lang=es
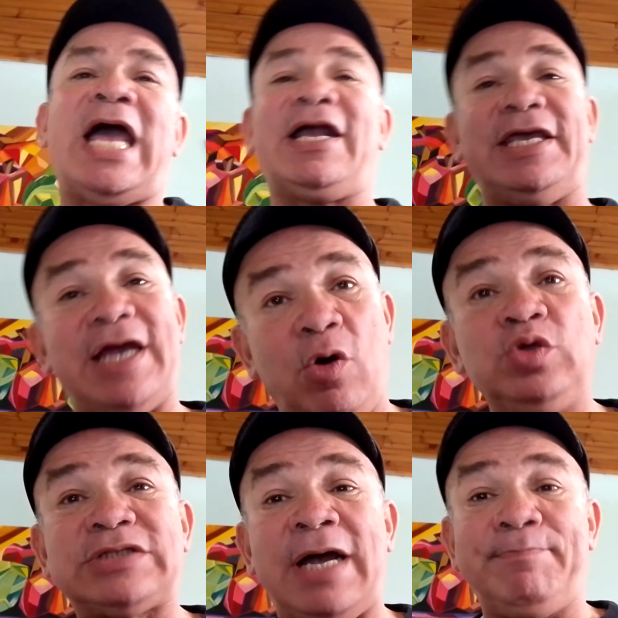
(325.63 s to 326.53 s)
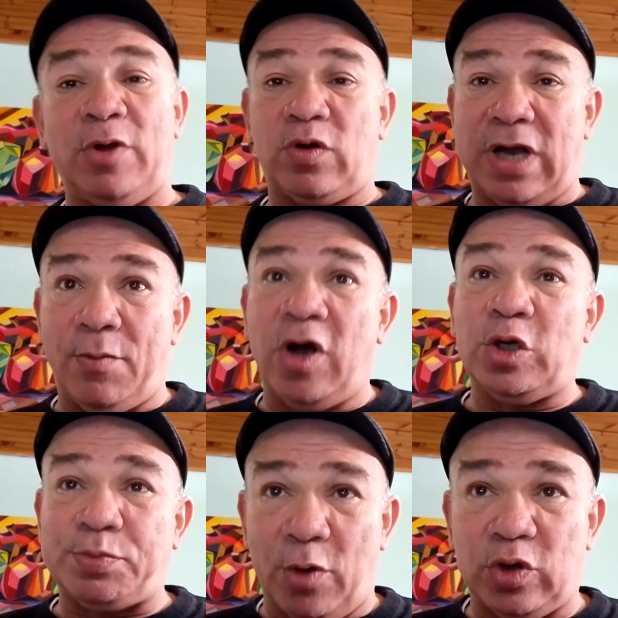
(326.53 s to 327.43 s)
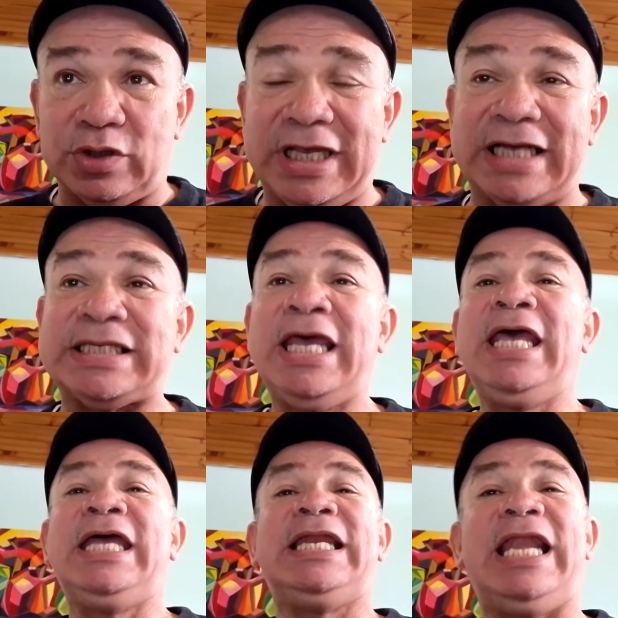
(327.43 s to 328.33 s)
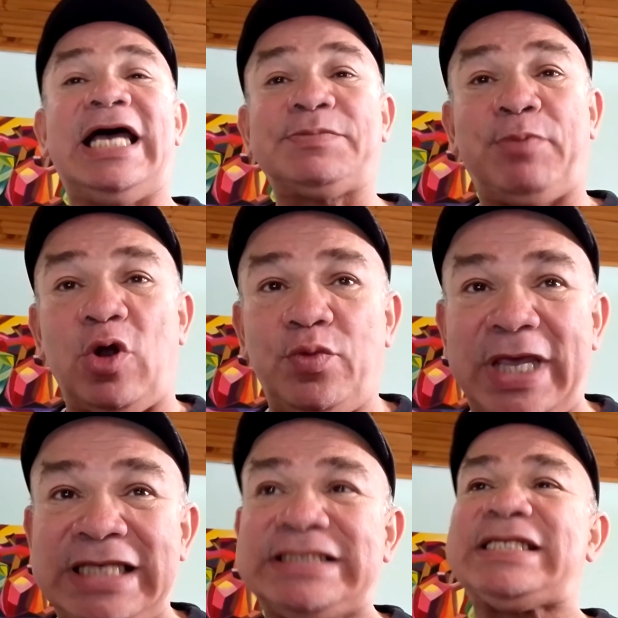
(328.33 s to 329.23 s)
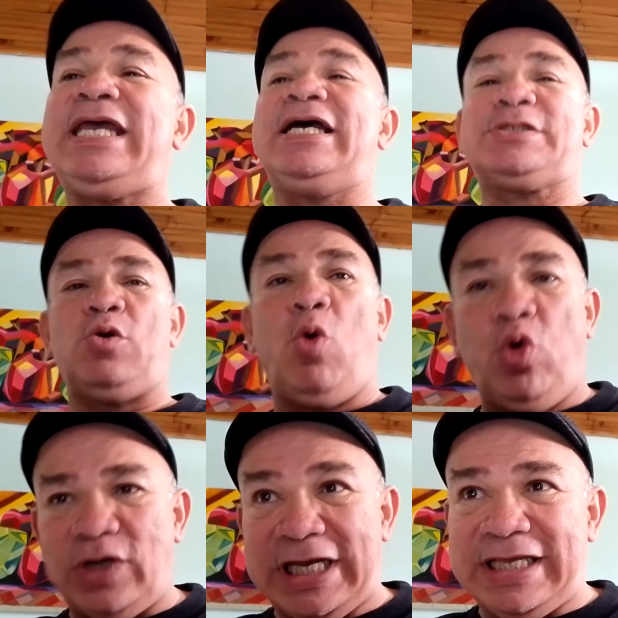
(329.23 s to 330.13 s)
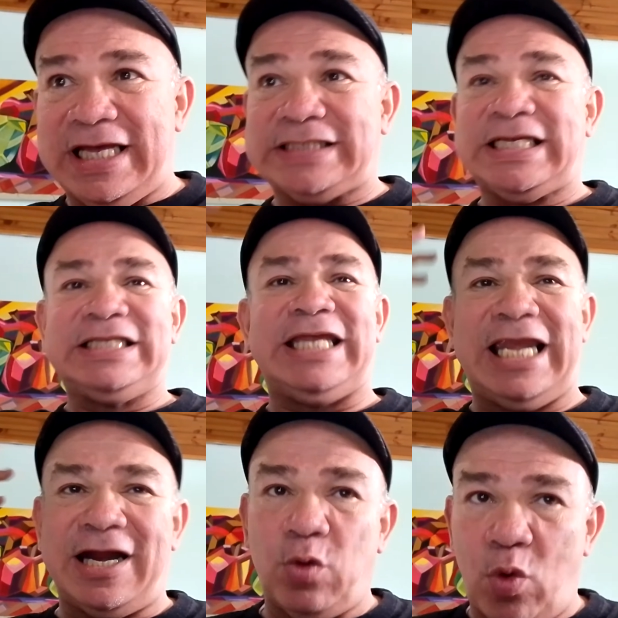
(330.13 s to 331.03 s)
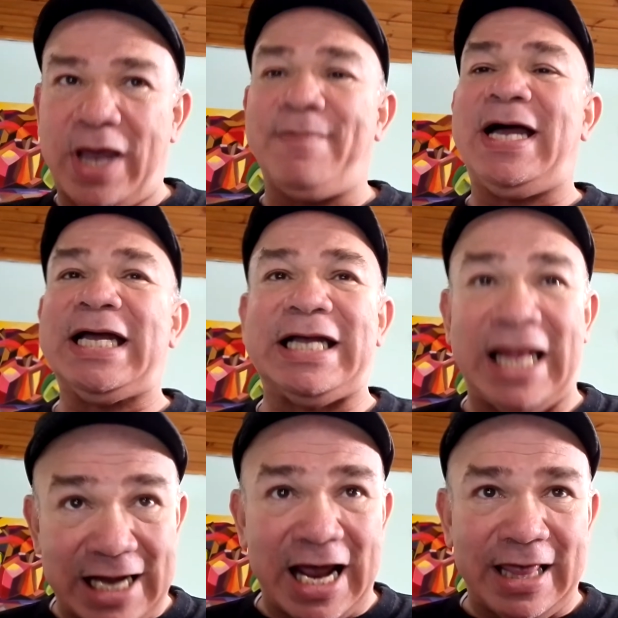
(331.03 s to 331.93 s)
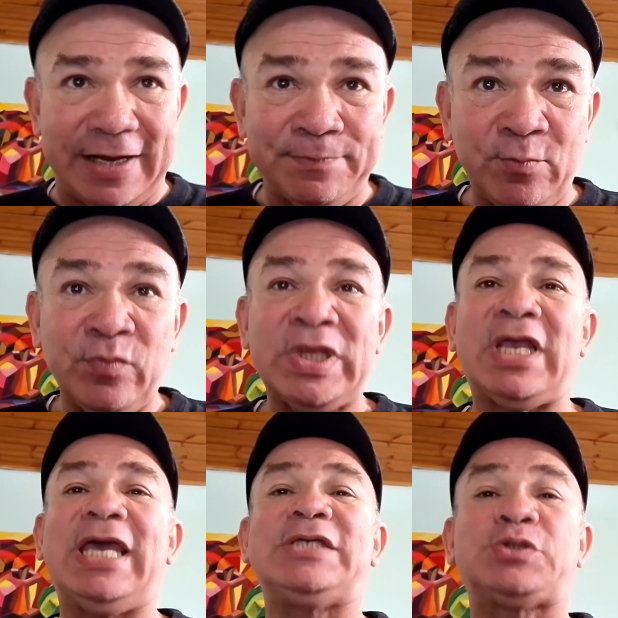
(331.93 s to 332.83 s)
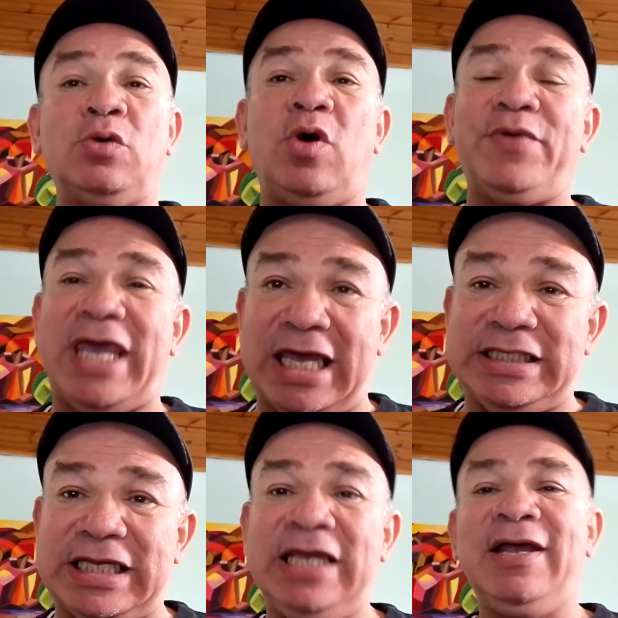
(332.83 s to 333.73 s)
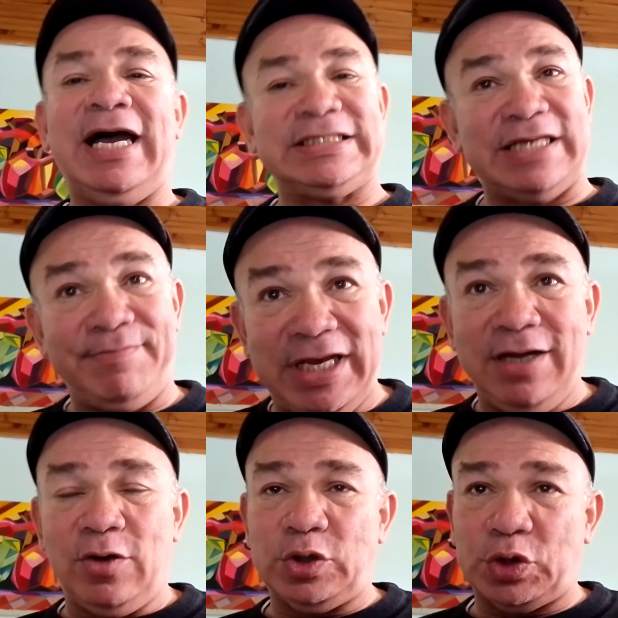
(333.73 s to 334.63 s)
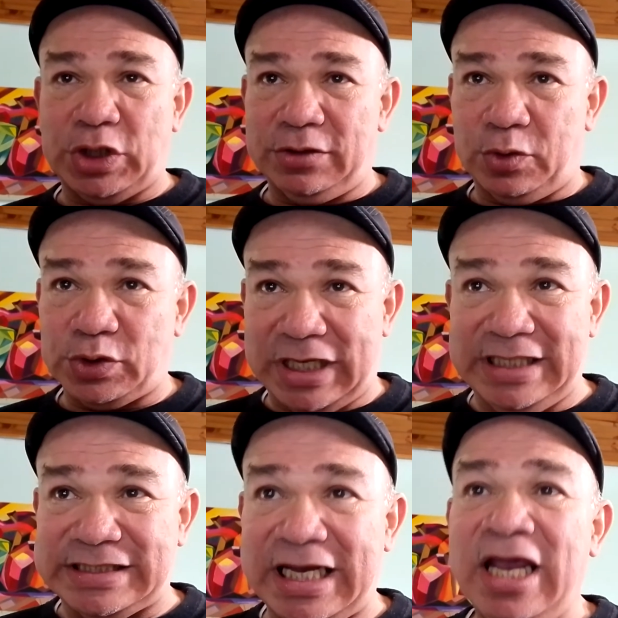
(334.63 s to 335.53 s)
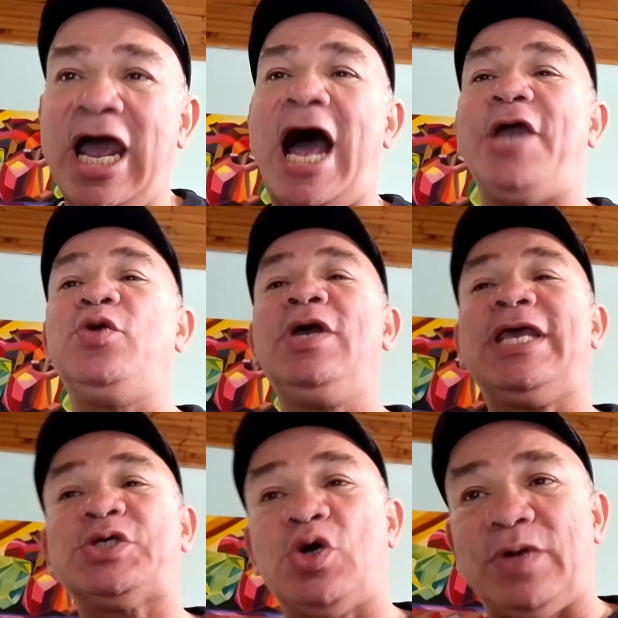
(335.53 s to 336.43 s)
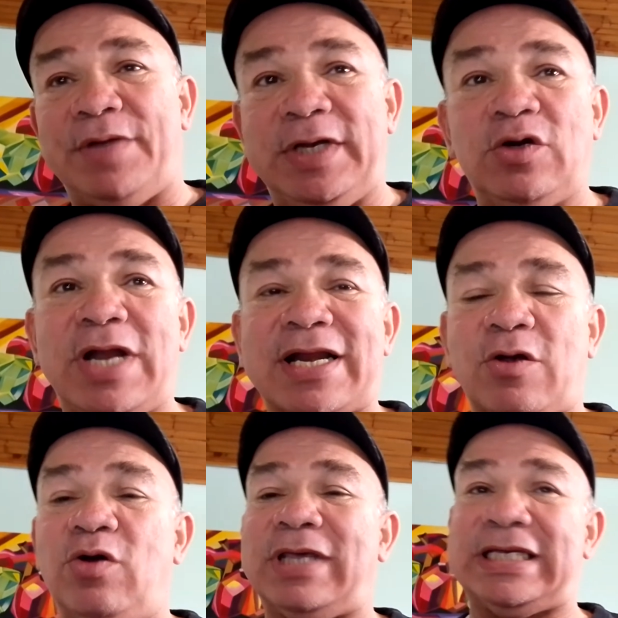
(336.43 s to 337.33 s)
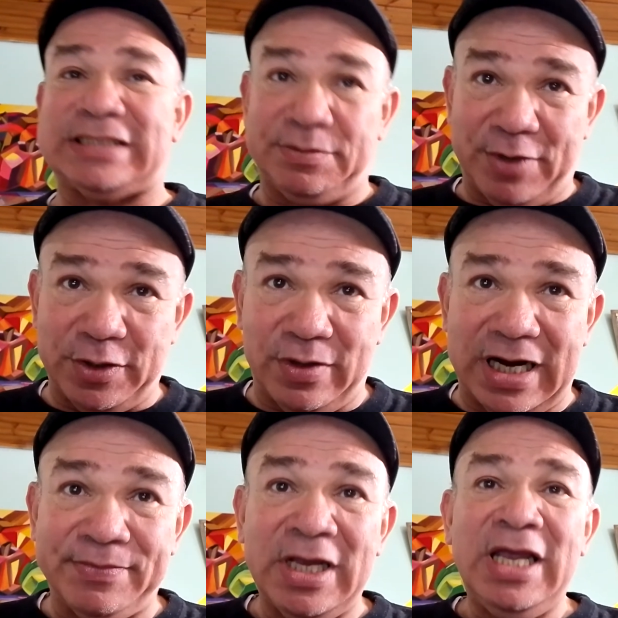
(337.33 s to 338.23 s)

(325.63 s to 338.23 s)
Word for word: Aquella junta proclamó a los pocos días las provincias unidas de la Nueva Granada que estuvo vigente hasta 1815, año en que sobrevino la reconquista española.